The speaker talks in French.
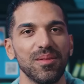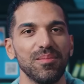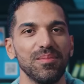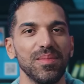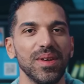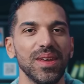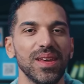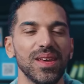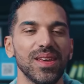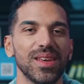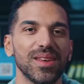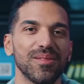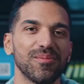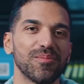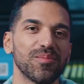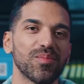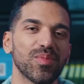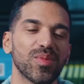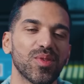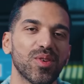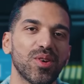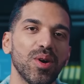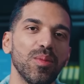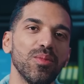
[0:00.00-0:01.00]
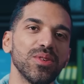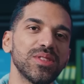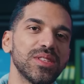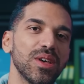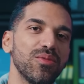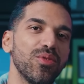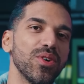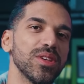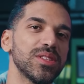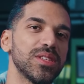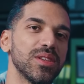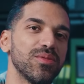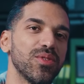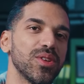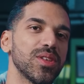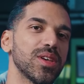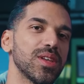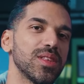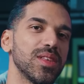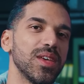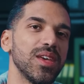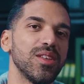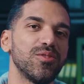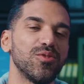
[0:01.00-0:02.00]
Mais comment savoir si votre
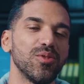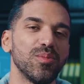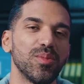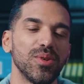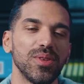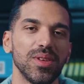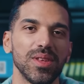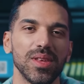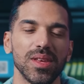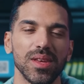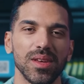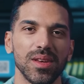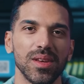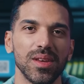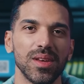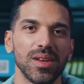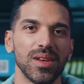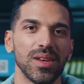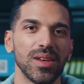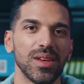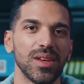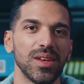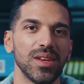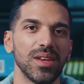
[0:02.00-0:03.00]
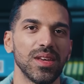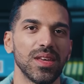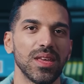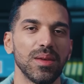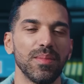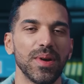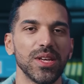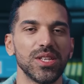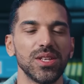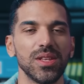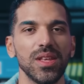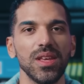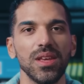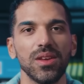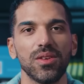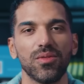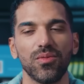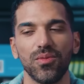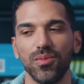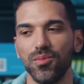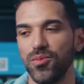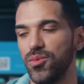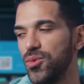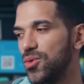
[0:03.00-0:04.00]
idée est une bonne idée Imaginez,
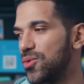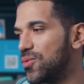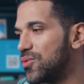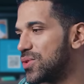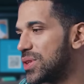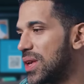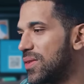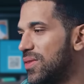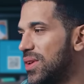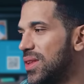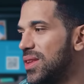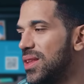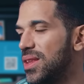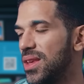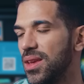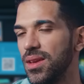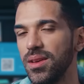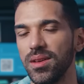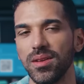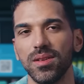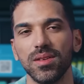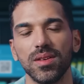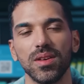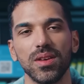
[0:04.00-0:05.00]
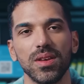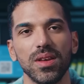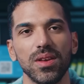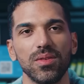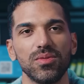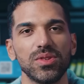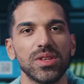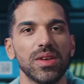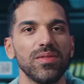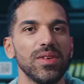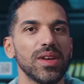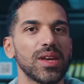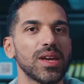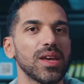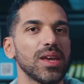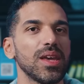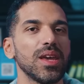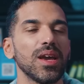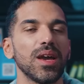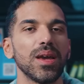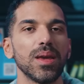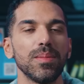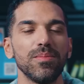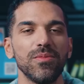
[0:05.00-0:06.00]
vous avez une idée, vous avez
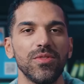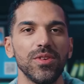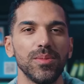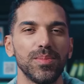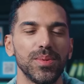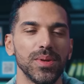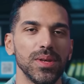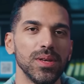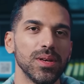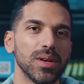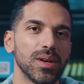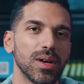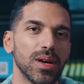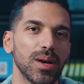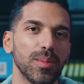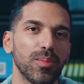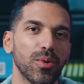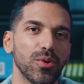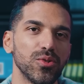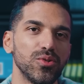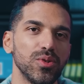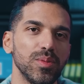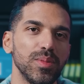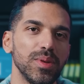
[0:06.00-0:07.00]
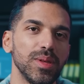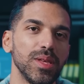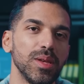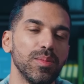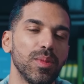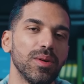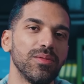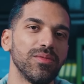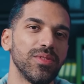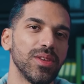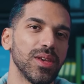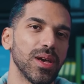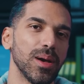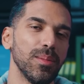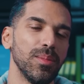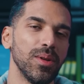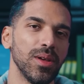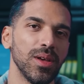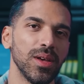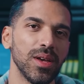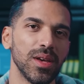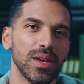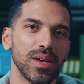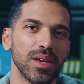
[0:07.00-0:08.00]
créé un MVP, un produit minimum
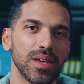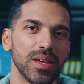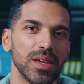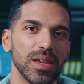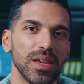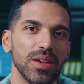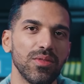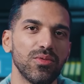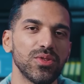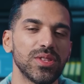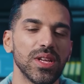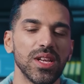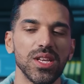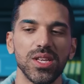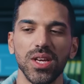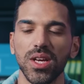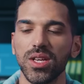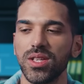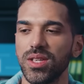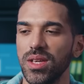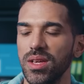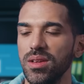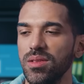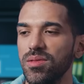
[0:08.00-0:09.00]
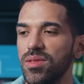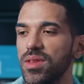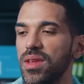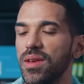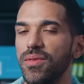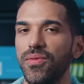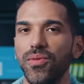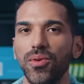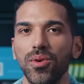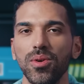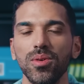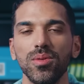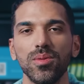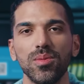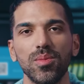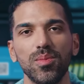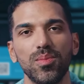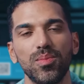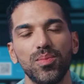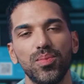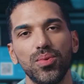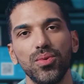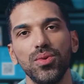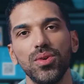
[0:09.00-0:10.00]
viable, et vous allez chercher des fonds
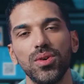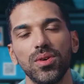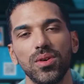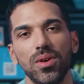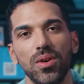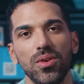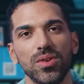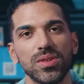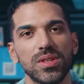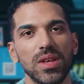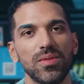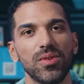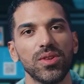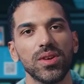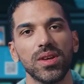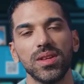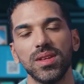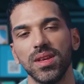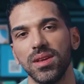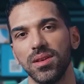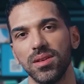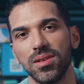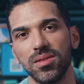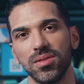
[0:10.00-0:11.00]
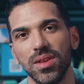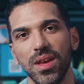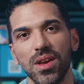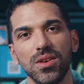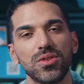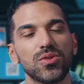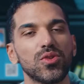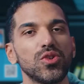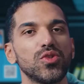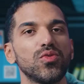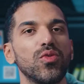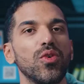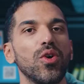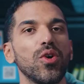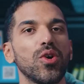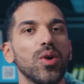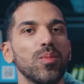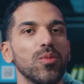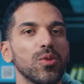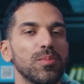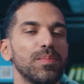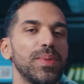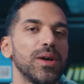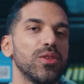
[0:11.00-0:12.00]
pour lancer votre idée. D'ailleurs, ce que je ne vous
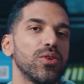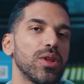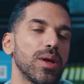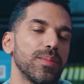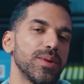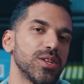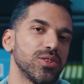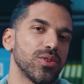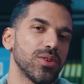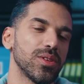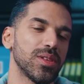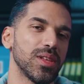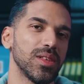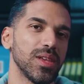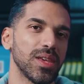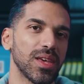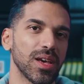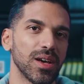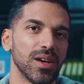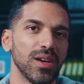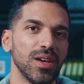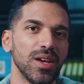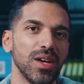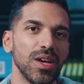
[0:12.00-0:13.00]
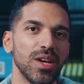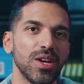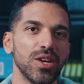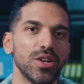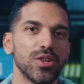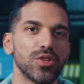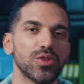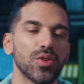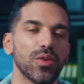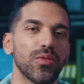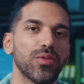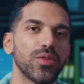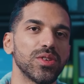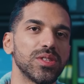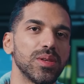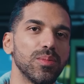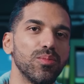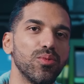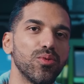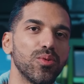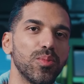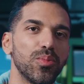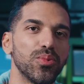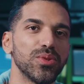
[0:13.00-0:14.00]
recommande pas dans la majorité des cas. Je trouve que c'est
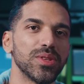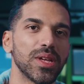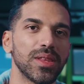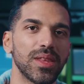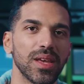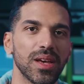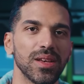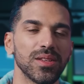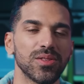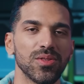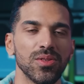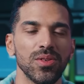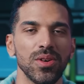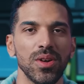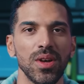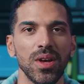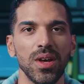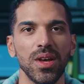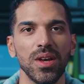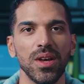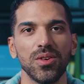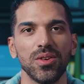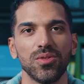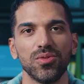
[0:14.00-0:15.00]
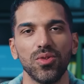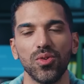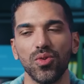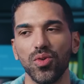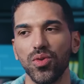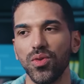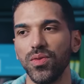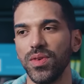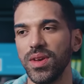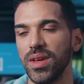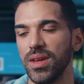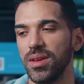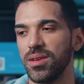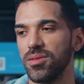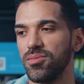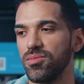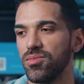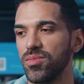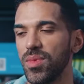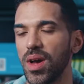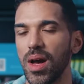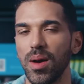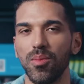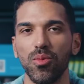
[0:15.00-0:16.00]
beaucoup plus intéressant de trouver
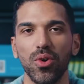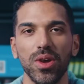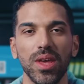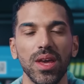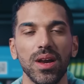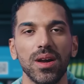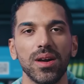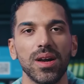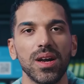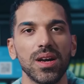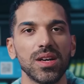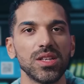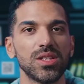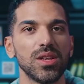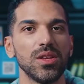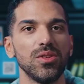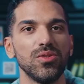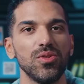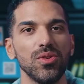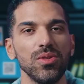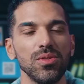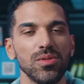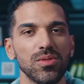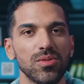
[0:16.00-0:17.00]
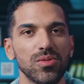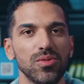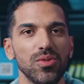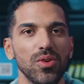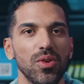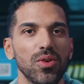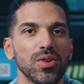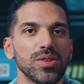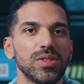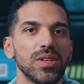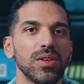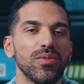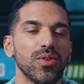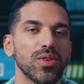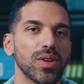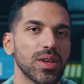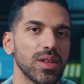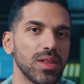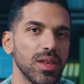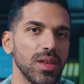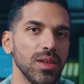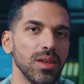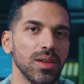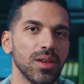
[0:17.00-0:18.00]
un moyen ingénieux de lancer votre
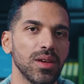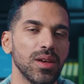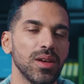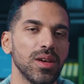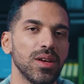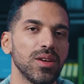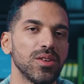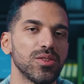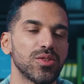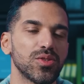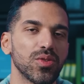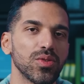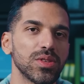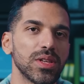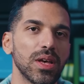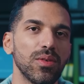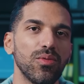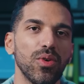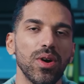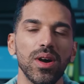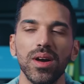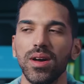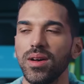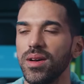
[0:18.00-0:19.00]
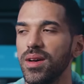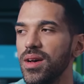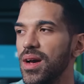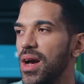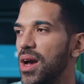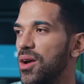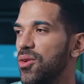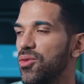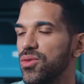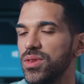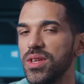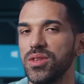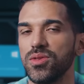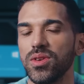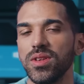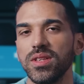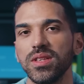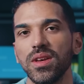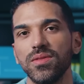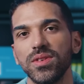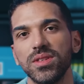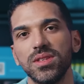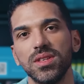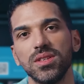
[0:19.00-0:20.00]
idée sans avoir à compter sur
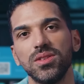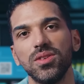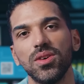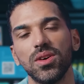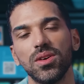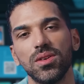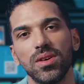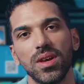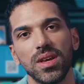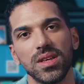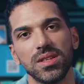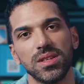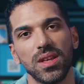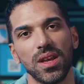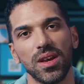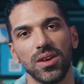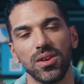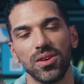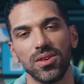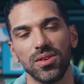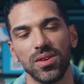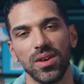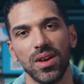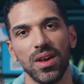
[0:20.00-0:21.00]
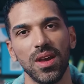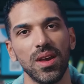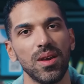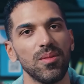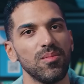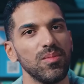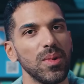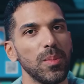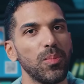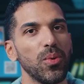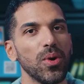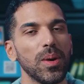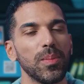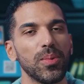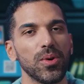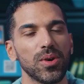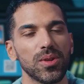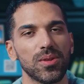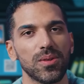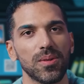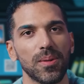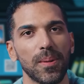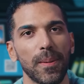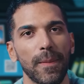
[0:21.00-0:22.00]
des investisseurs extérieurs. Mais peu
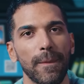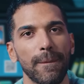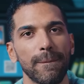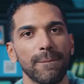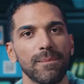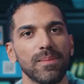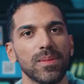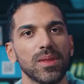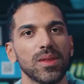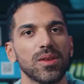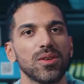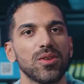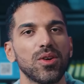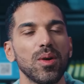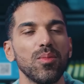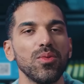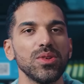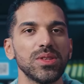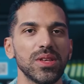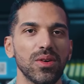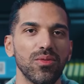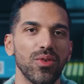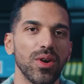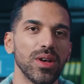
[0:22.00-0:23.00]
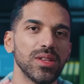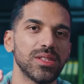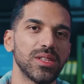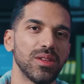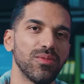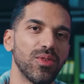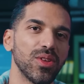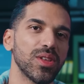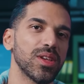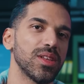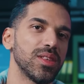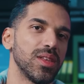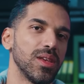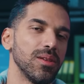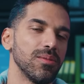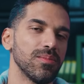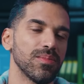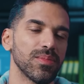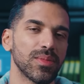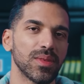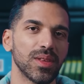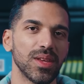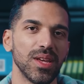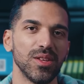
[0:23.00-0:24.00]
importe. Comment savoir si votre idée
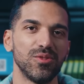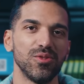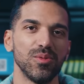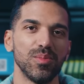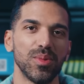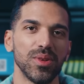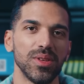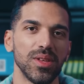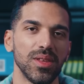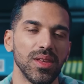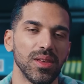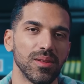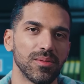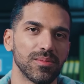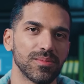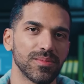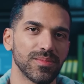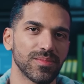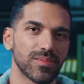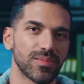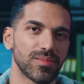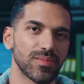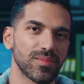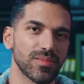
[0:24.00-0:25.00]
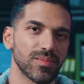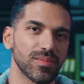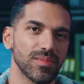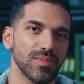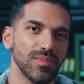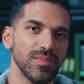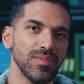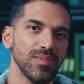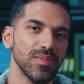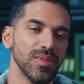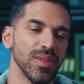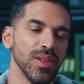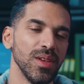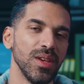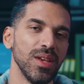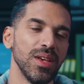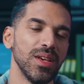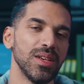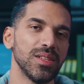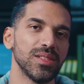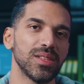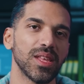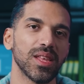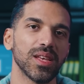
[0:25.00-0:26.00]
est une bonne idée
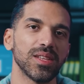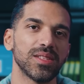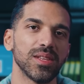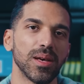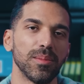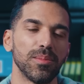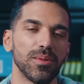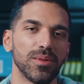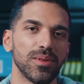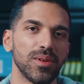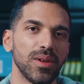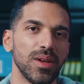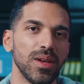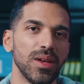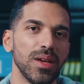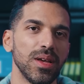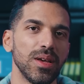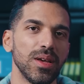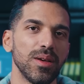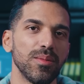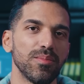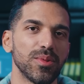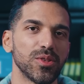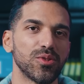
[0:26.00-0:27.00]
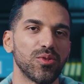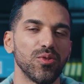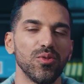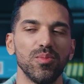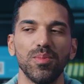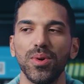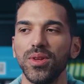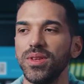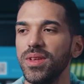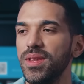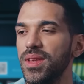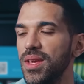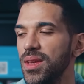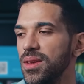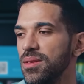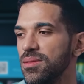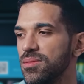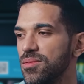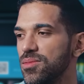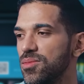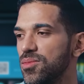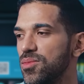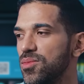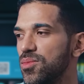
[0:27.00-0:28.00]
C'est très simple. Parce qu'une bonne idée,
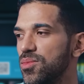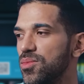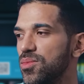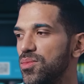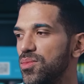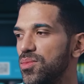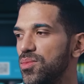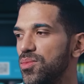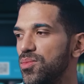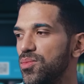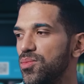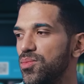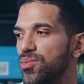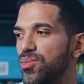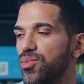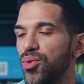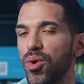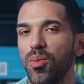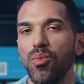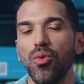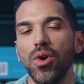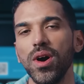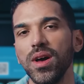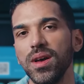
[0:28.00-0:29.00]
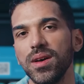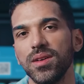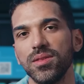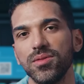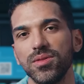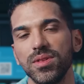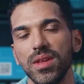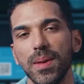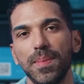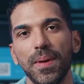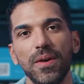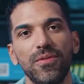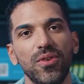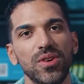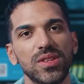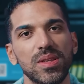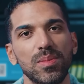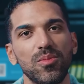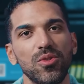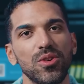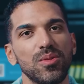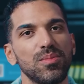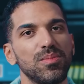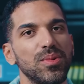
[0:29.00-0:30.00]
pour moi, n'est pas
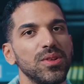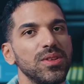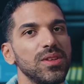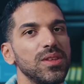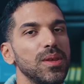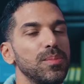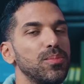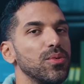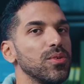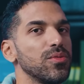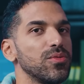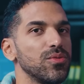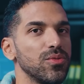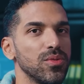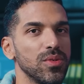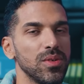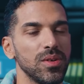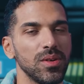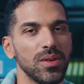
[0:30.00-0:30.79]
forcément une bonne idée pour vous.